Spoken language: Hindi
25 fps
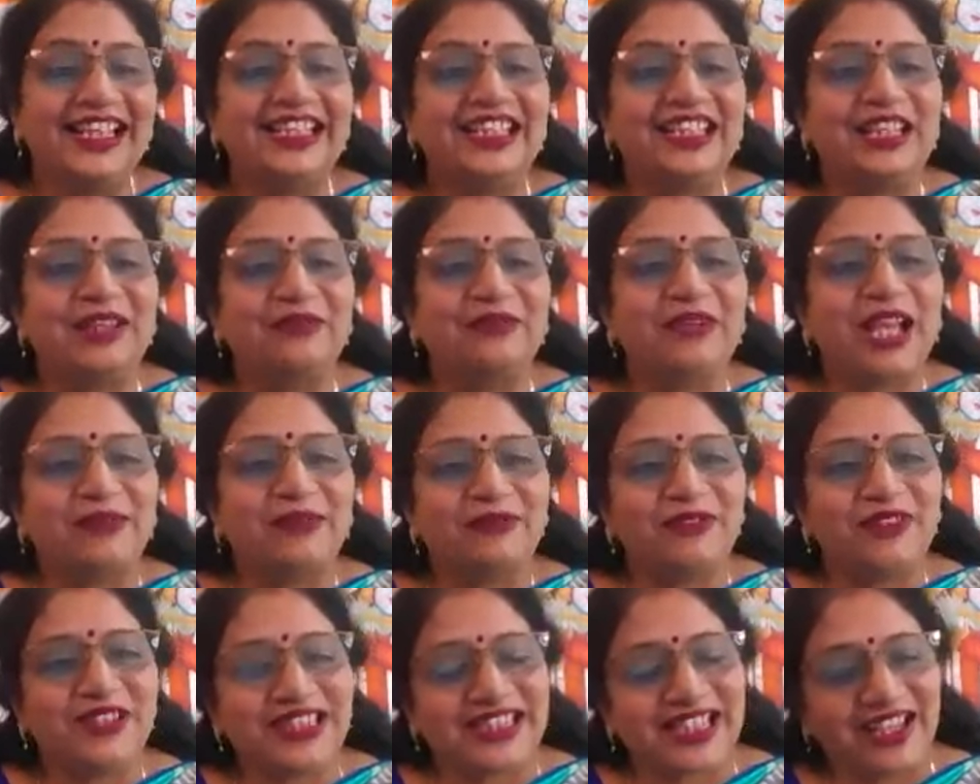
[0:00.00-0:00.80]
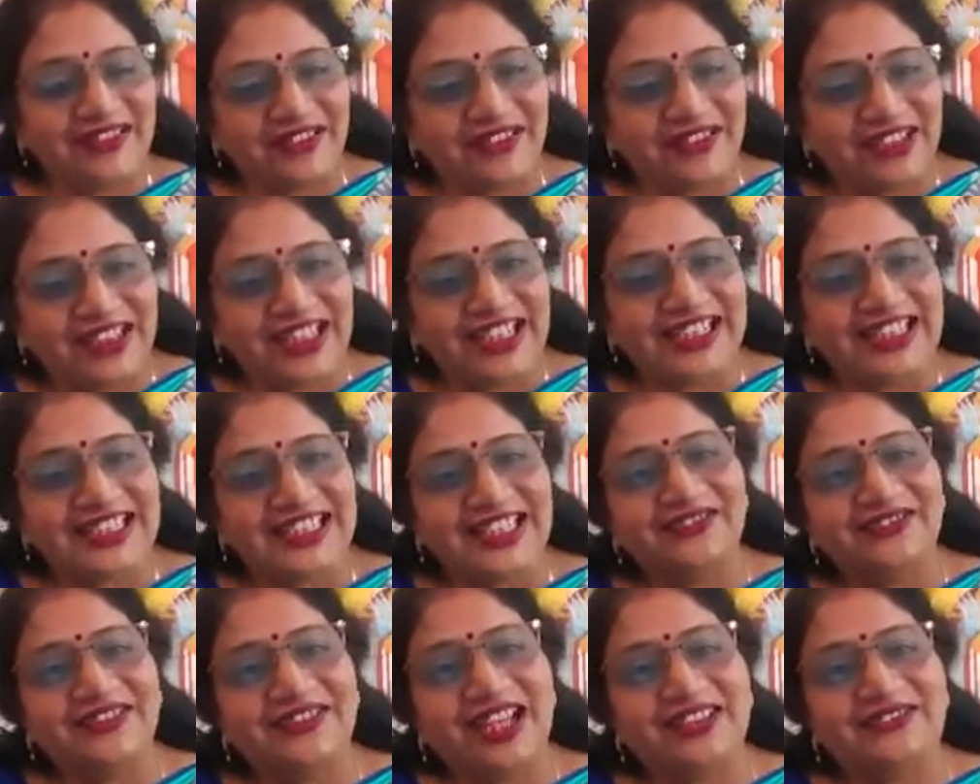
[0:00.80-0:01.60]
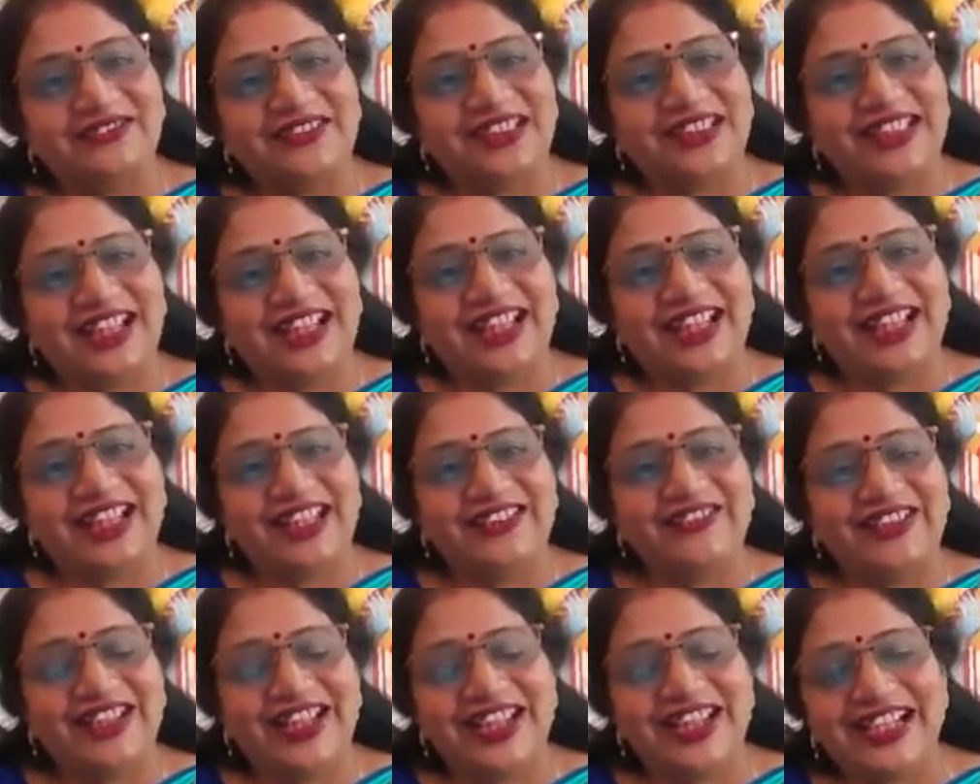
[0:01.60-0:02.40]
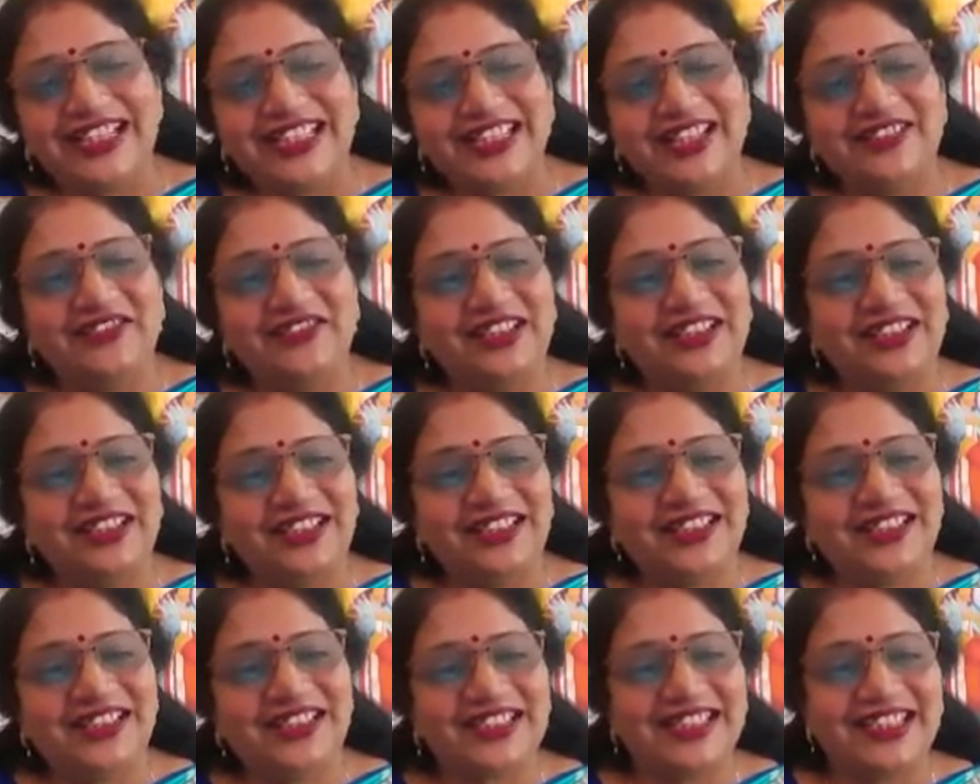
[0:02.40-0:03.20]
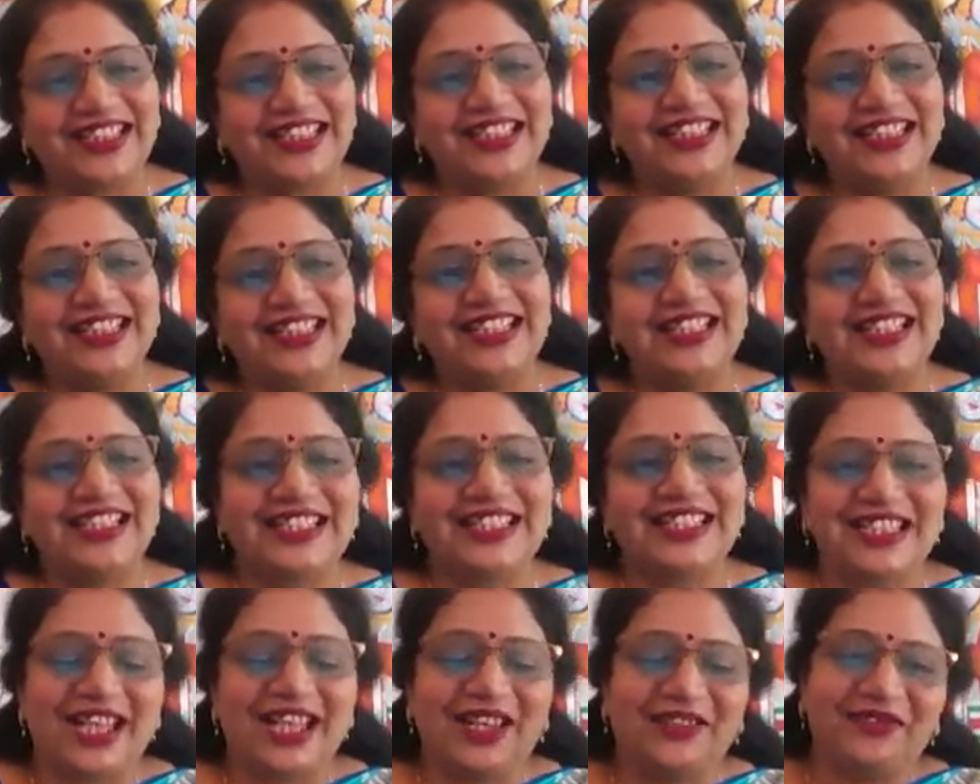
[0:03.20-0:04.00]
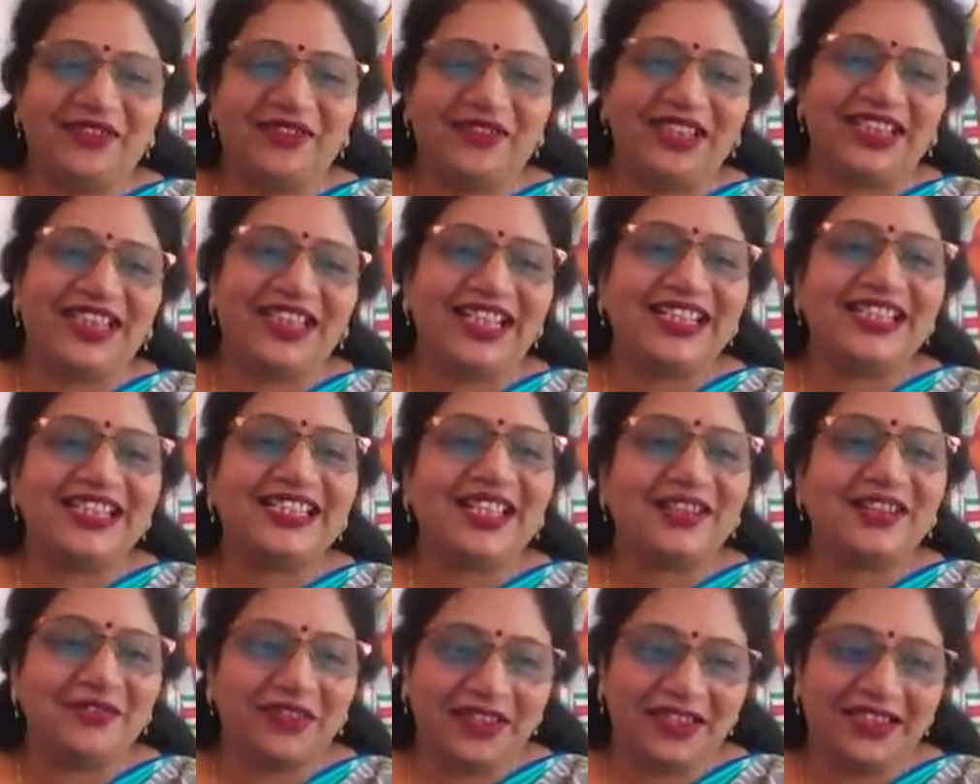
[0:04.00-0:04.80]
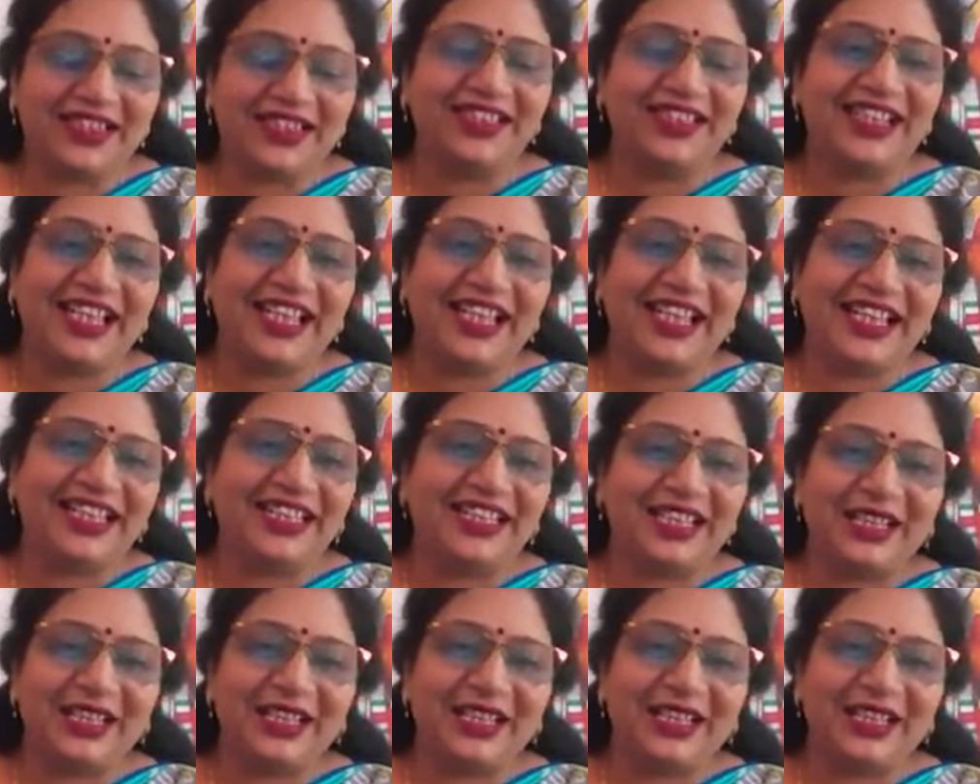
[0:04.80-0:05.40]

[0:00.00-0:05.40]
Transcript: ये मैं आपको की बात बता रही हूँ लेट सेवेंटीज की सेवेंटी एट सेवेंटी नाइन